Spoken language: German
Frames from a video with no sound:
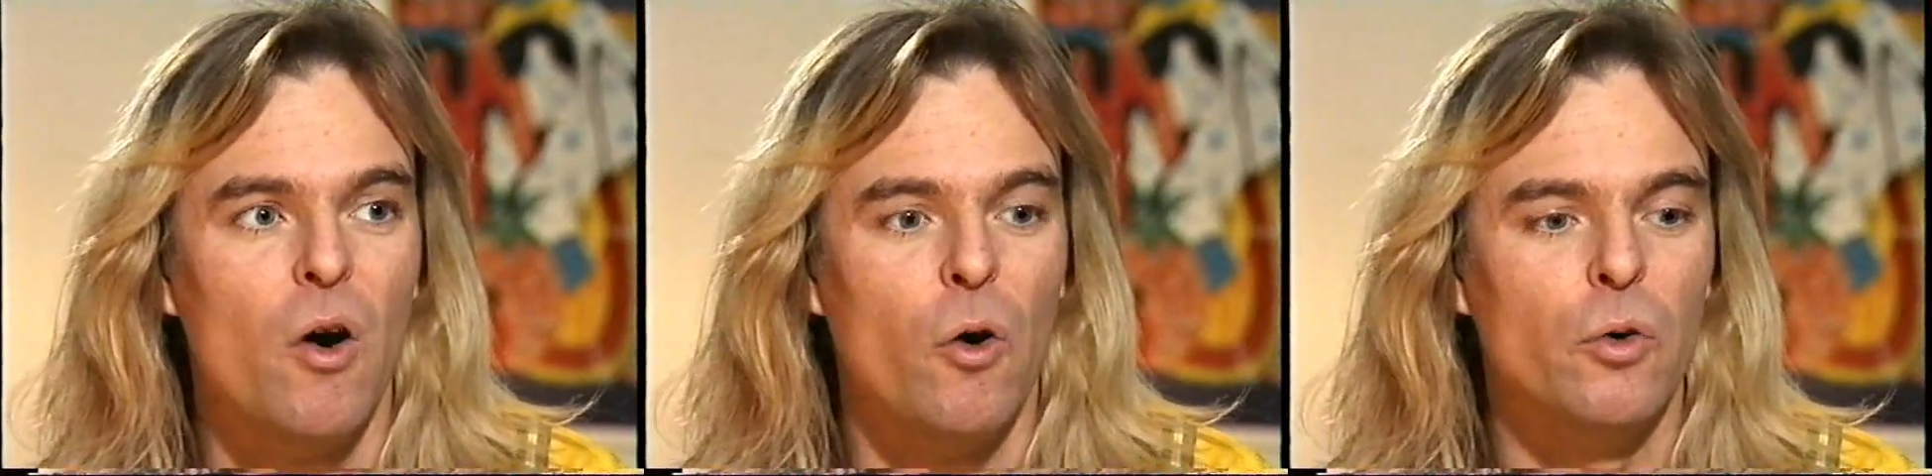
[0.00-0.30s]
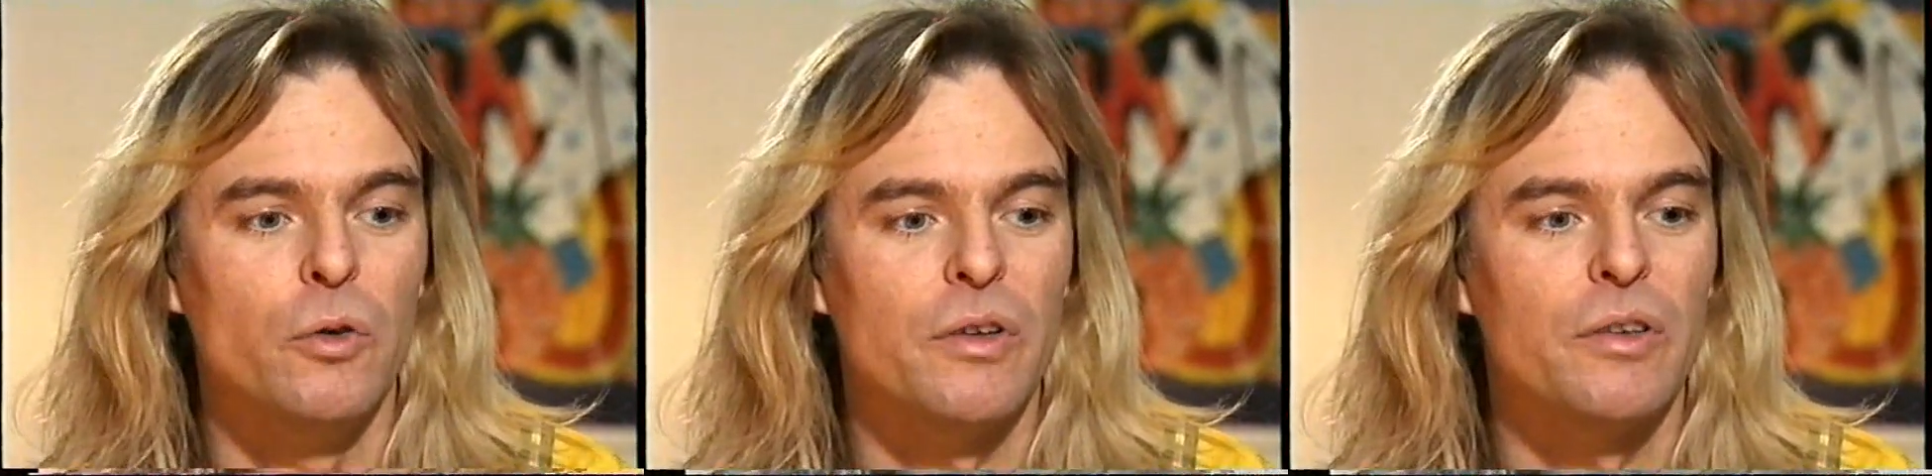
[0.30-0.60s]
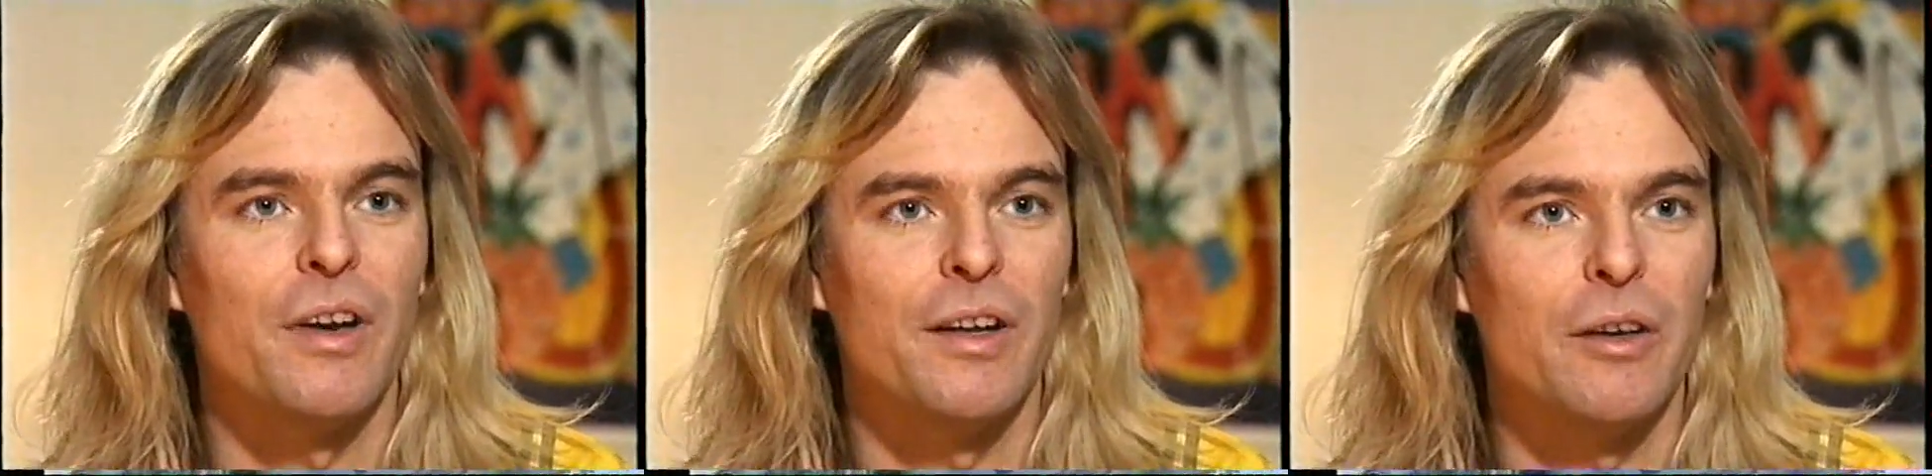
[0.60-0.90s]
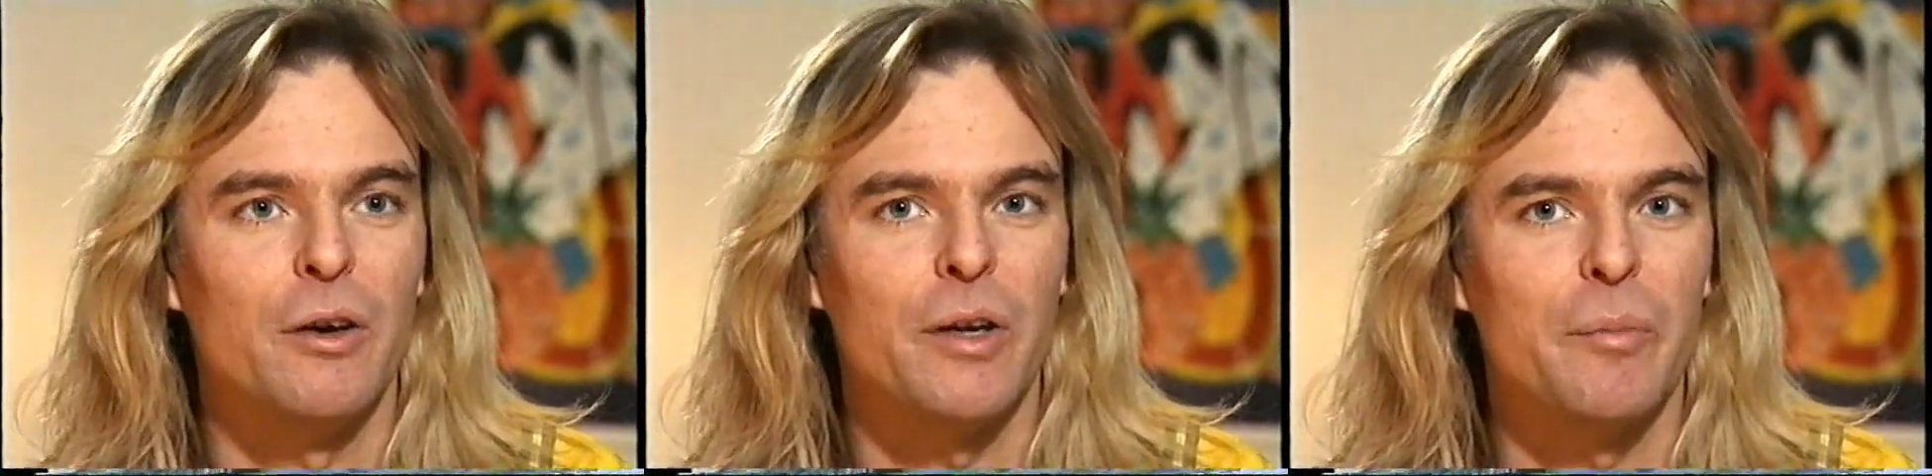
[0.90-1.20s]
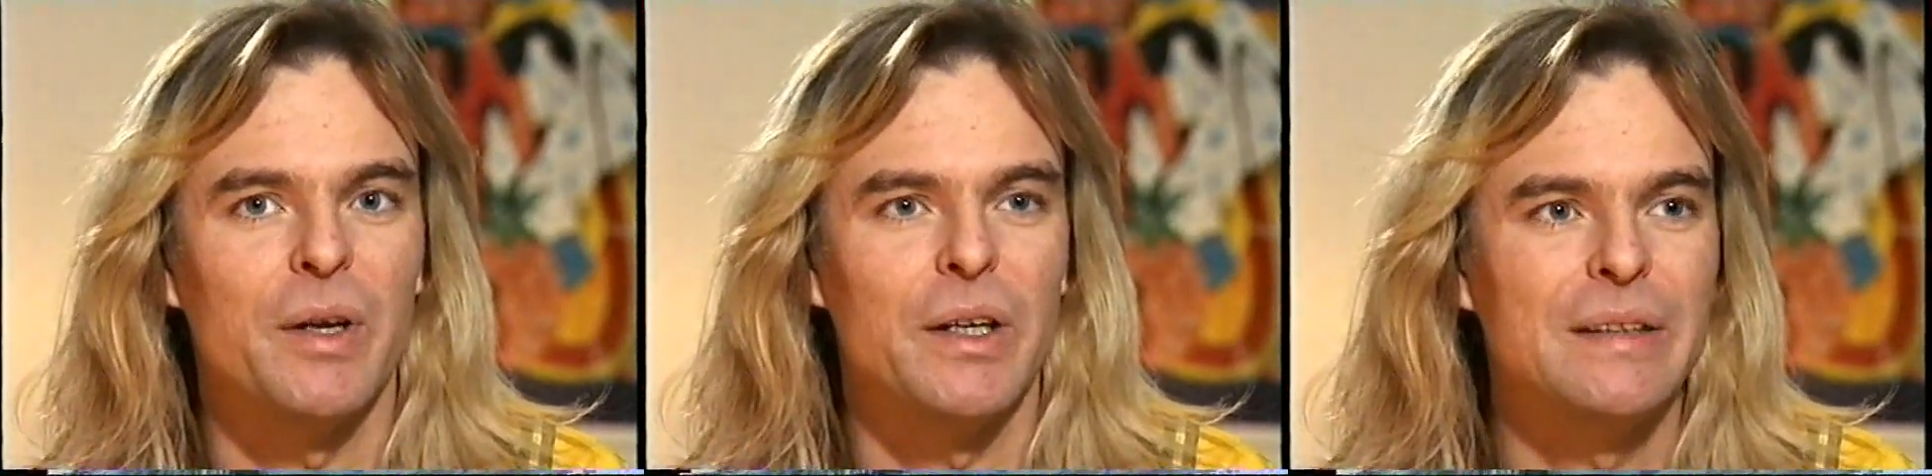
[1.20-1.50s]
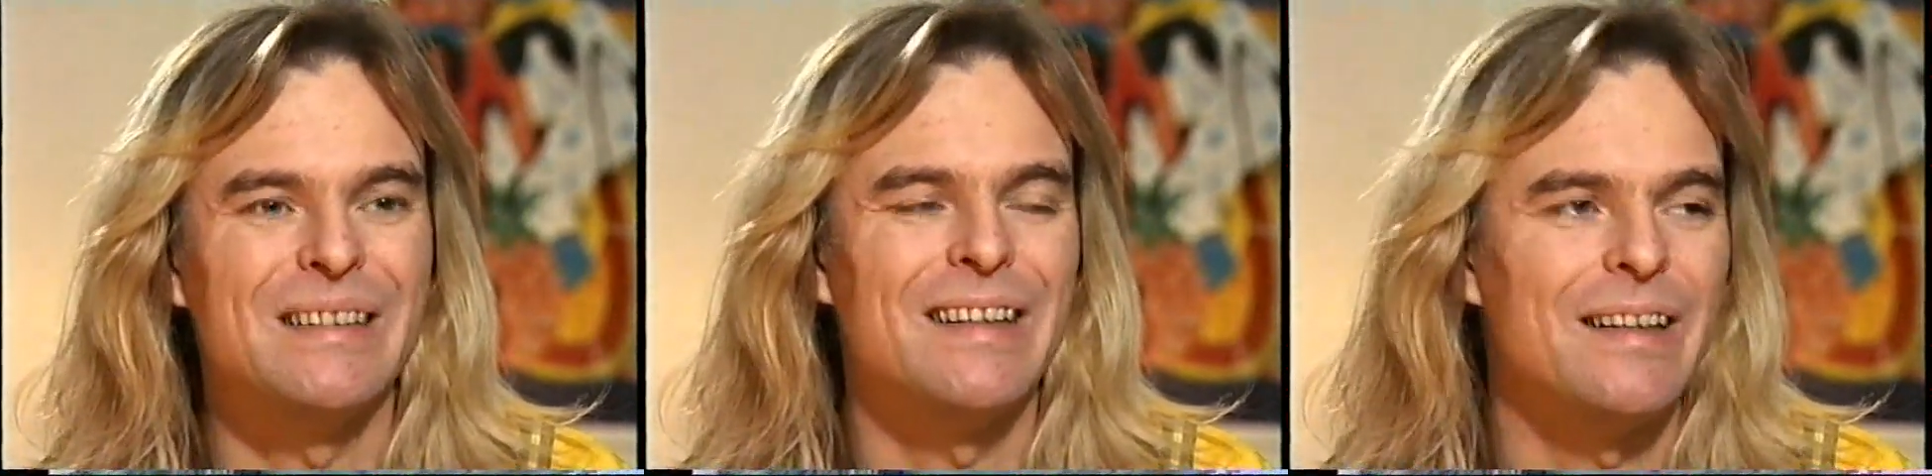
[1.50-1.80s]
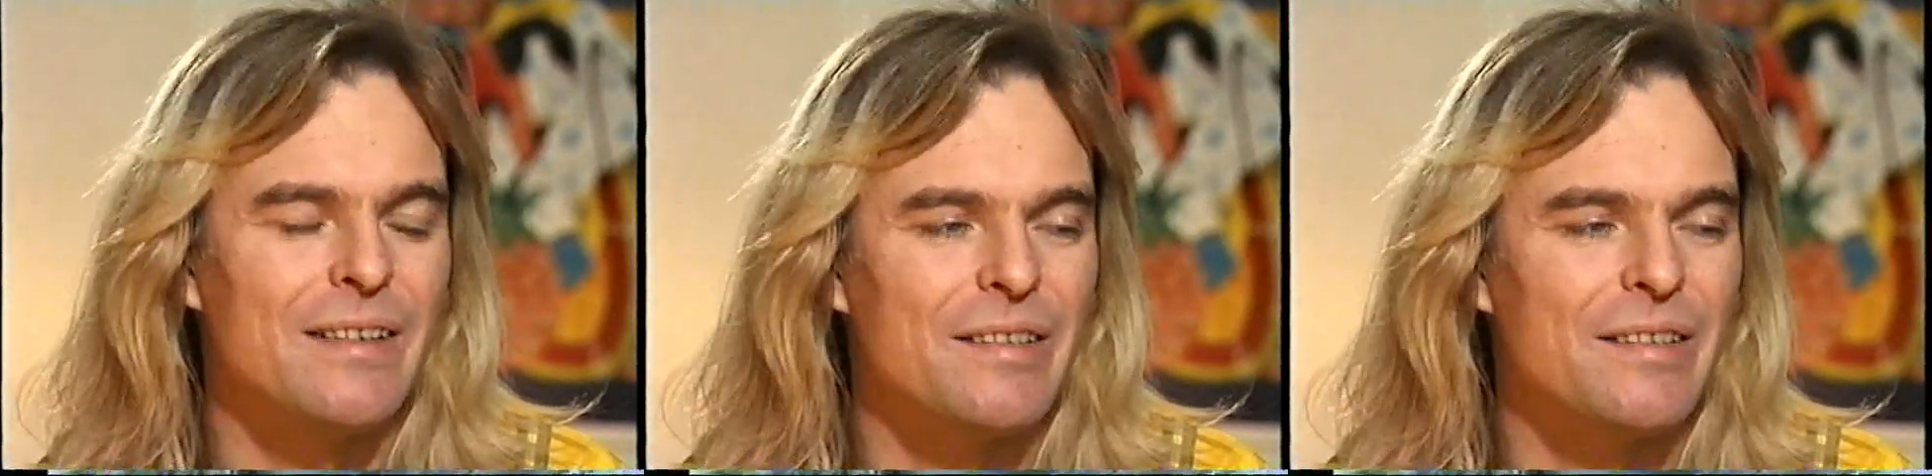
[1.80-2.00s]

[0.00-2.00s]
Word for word: Und es hat auch immerhin